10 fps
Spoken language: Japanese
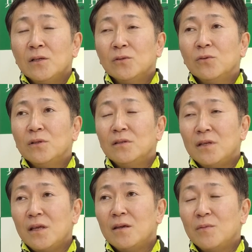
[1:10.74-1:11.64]
そうです
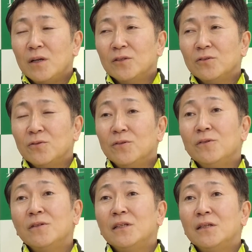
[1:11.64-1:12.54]
ね、まあ、ちょっと
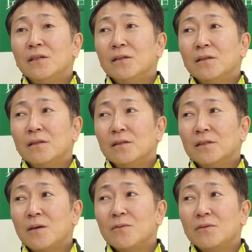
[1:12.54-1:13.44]
冬に
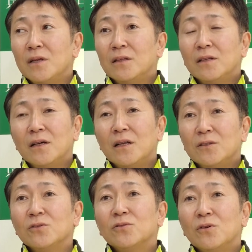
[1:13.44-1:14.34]
寒くなってか
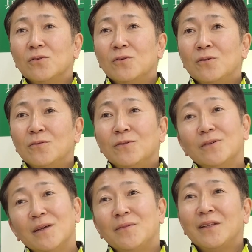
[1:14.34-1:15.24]
らちょっとこう
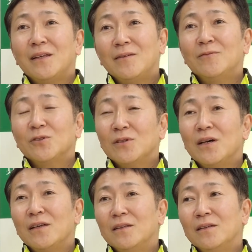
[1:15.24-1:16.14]
冬毛みたいなのもちょっと
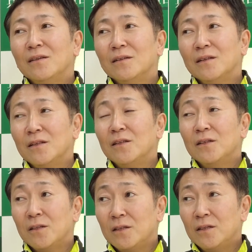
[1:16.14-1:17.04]
生えてきた
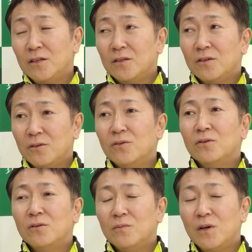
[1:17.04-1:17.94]
んですけ
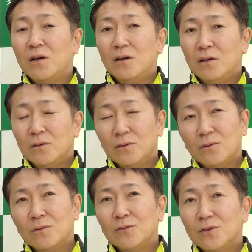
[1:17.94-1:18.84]
どまあ
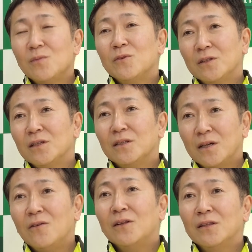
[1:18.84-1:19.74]
それでも至って
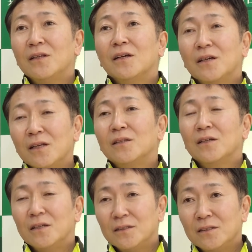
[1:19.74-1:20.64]
変わってないかなって
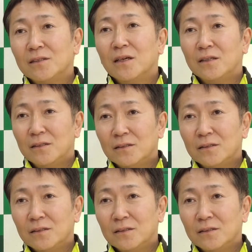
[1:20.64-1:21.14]
感じです。はい